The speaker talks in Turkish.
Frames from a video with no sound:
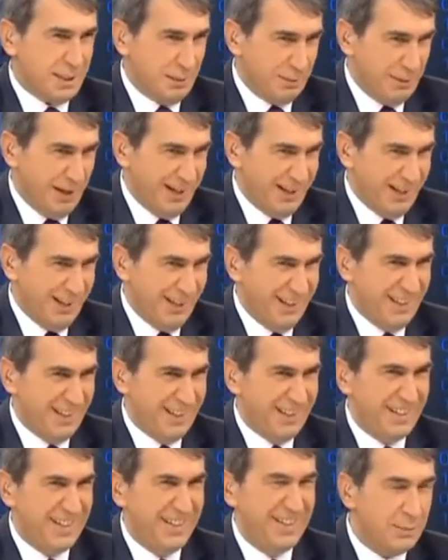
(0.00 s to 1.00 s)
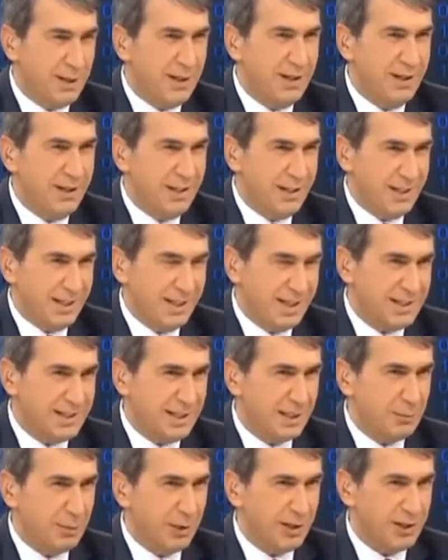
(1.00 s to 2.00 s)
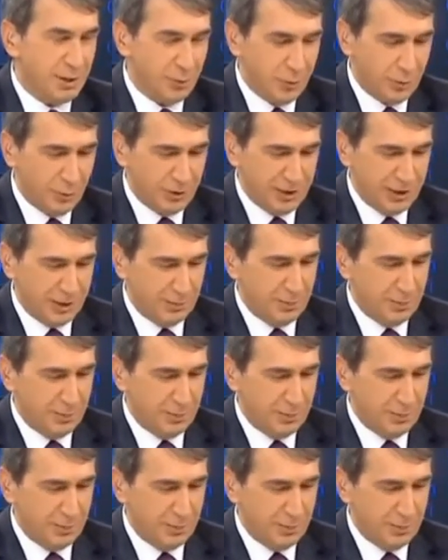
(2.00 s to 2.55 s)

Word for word: bu kim diye soruyor. O da siz biliyor